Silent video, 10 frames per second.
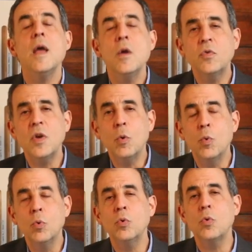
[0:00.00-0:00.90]
e o
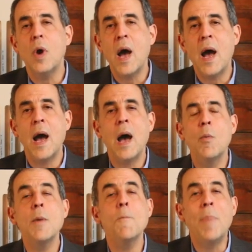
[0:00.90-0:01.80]
segundo, há
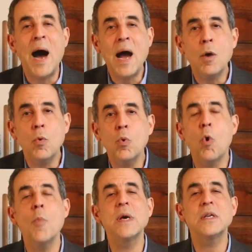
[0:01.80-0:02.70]
um embargo
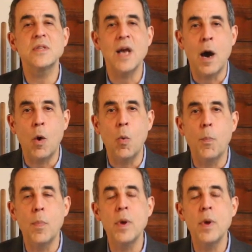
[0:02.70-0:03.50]
comercial